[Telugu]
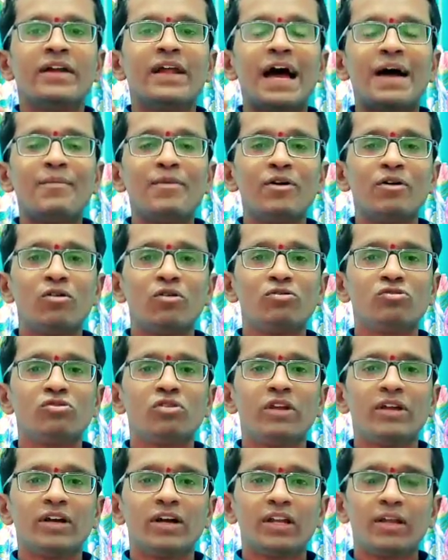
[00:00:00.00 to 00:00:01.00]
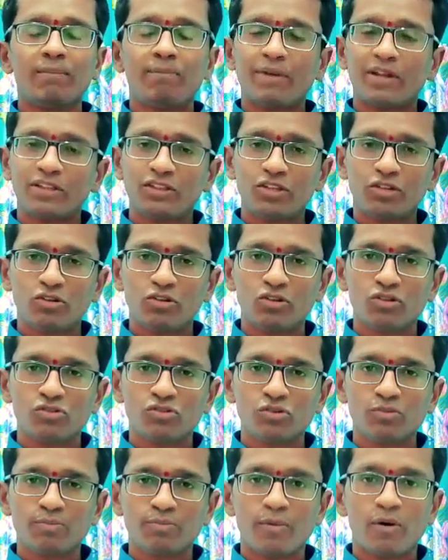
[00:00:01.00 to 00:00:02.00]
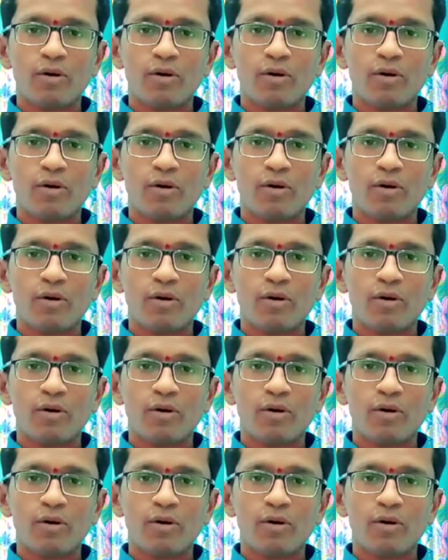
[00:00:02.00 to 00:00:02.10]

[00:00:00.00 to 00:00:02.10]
రాబోయే రోజులు ప్రతి ప్రతిరోజు